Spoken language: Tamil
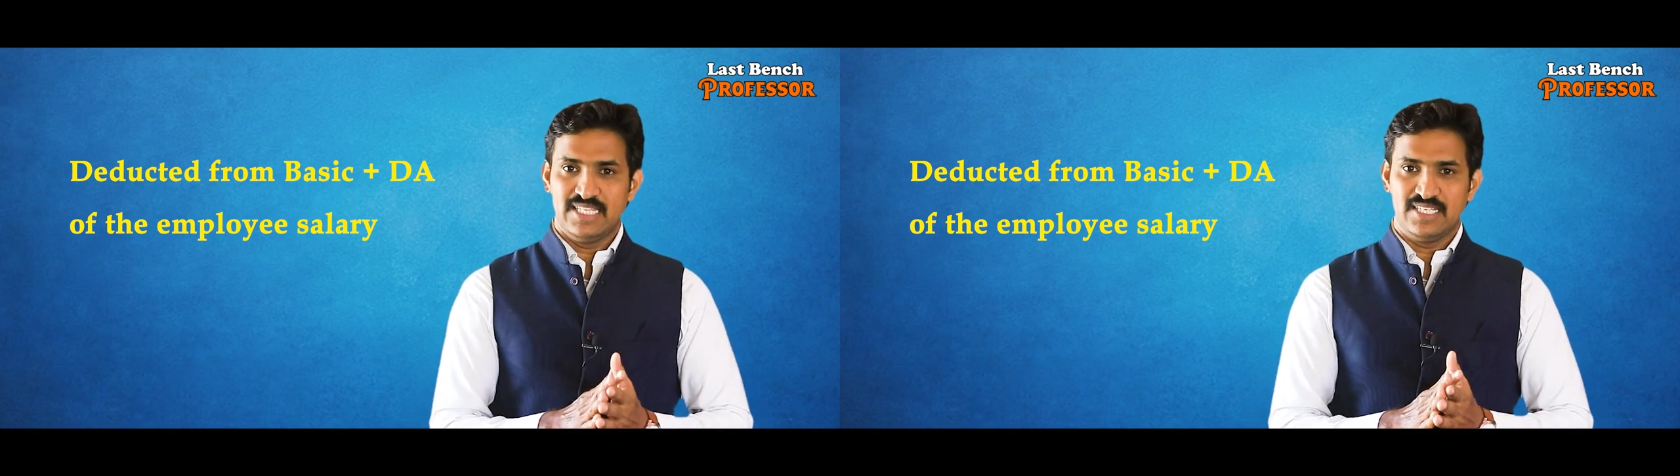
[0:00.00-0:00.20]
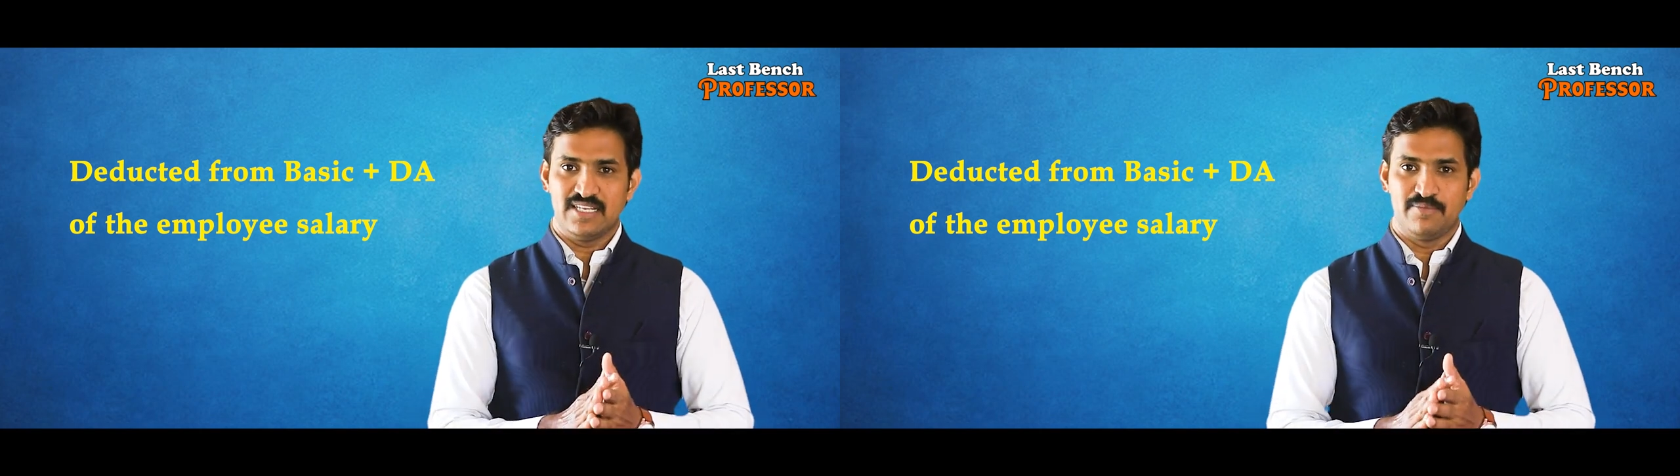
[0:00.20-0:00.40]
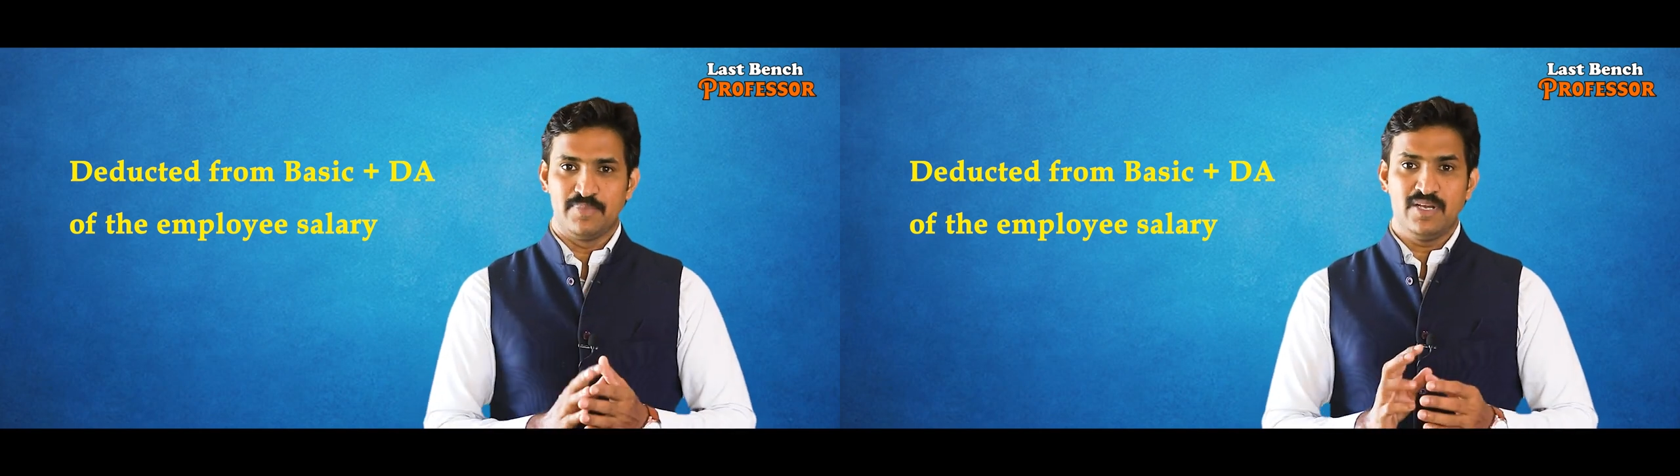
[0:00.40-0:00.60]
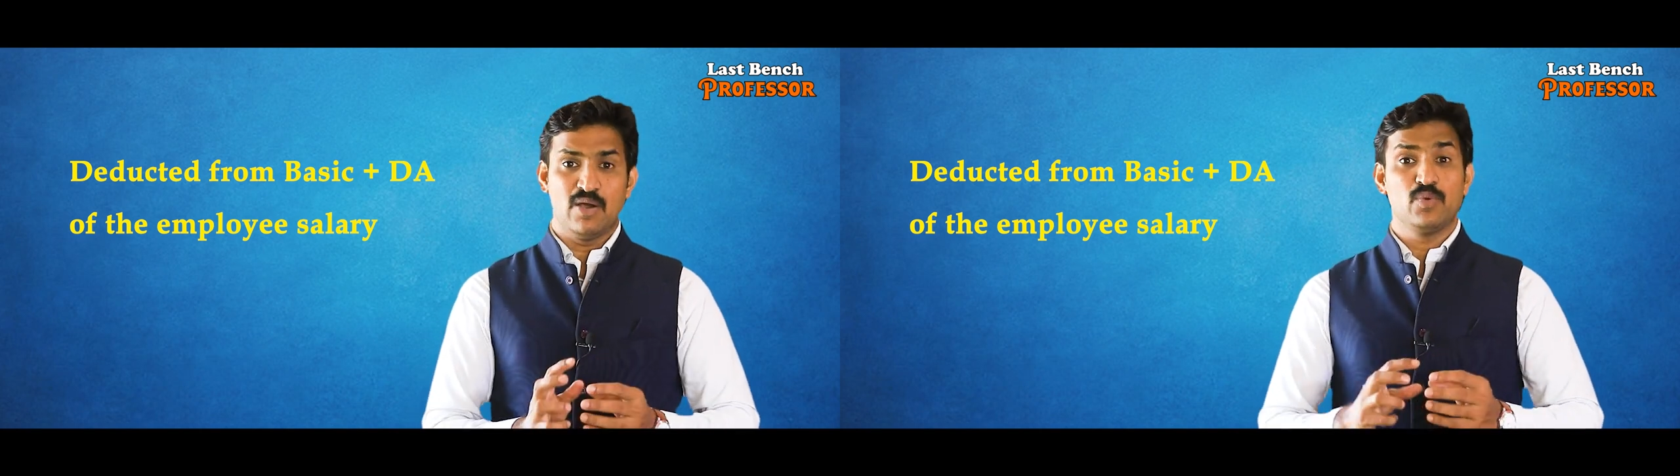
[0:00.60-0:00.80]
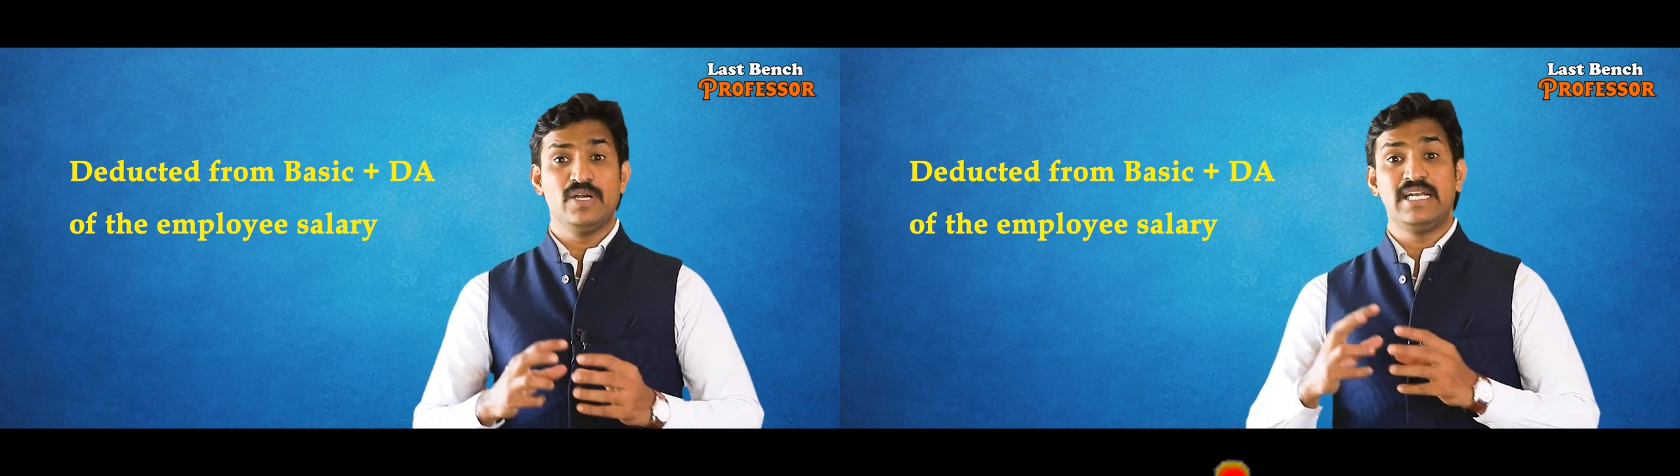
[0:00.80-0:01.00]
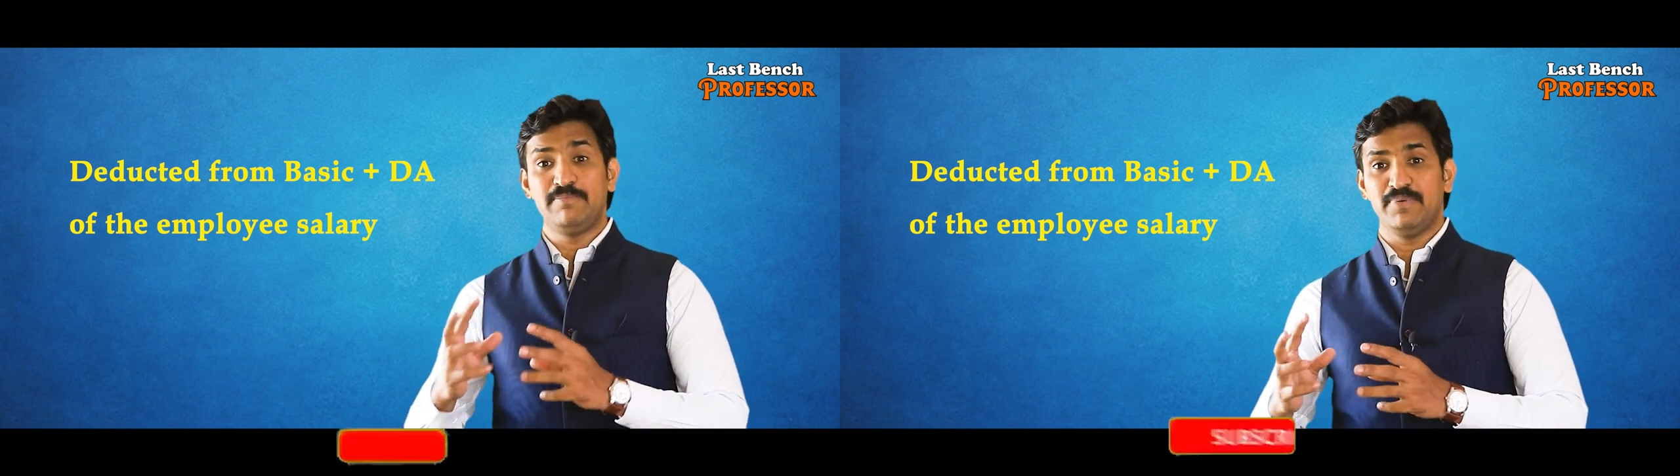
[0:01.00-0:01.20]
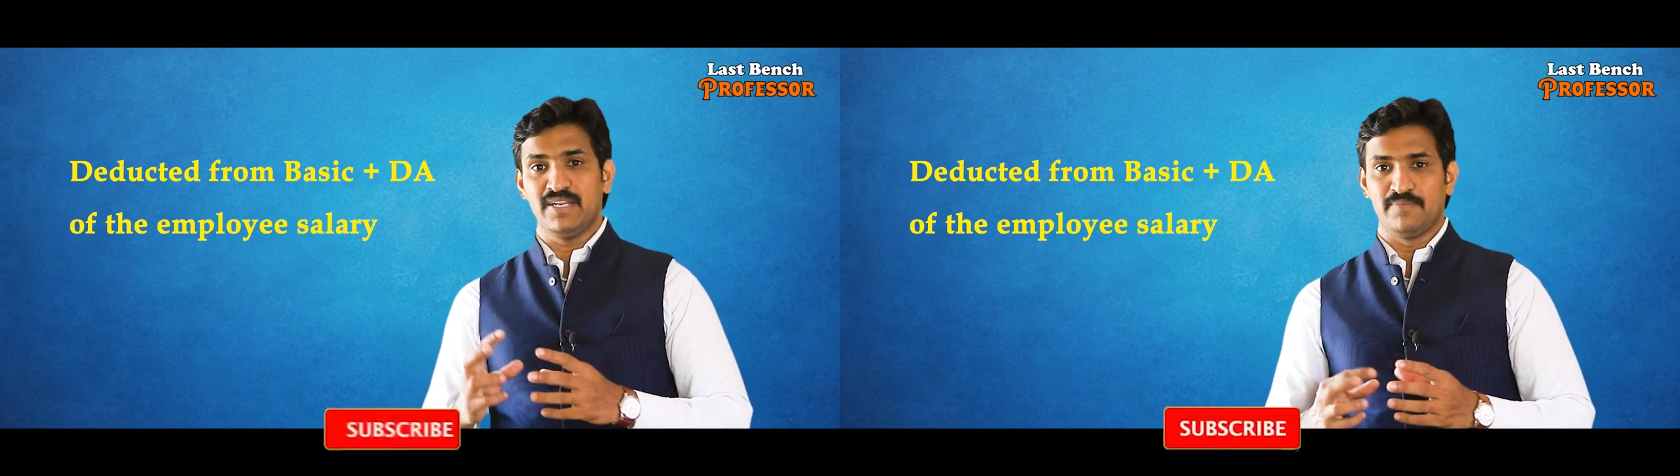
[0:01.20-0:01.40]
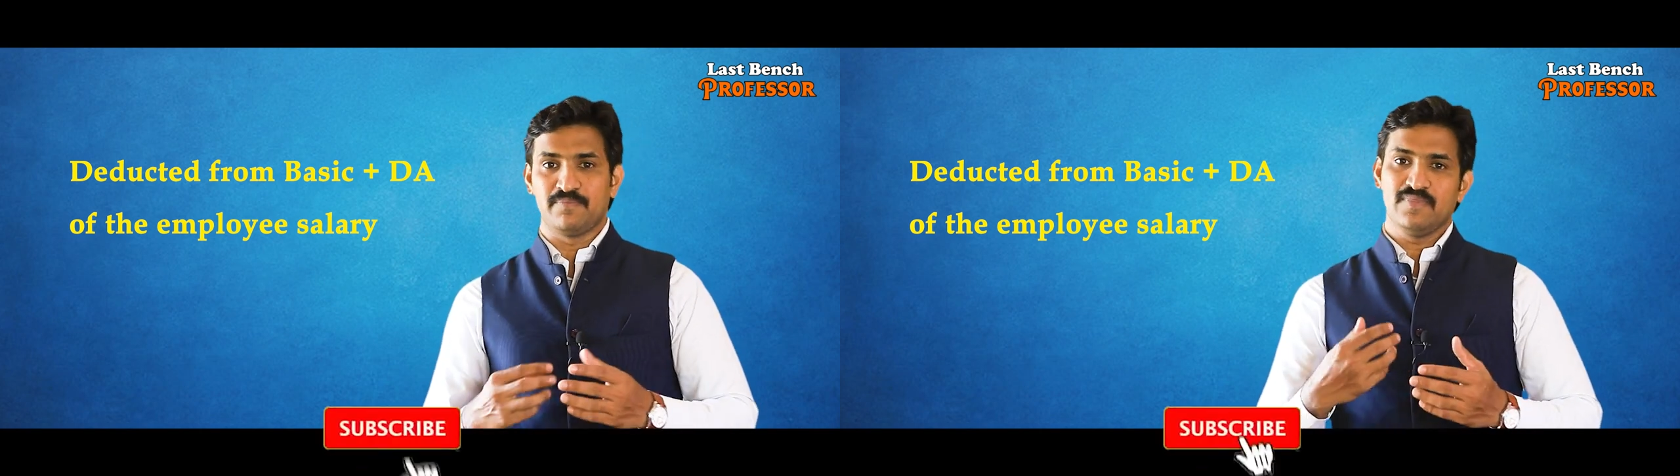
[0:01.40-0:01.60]
இறந்துட்டார் அப்படின்னா அவங்களுக்கு
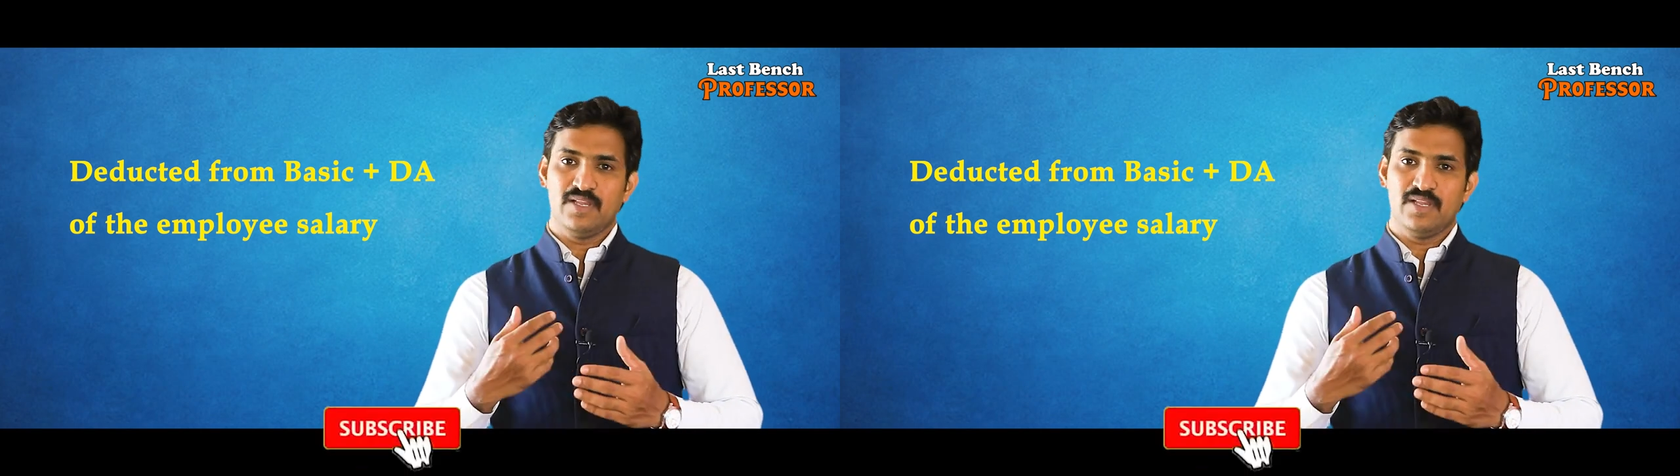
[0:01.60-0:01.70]
டிபெண்டன்ட்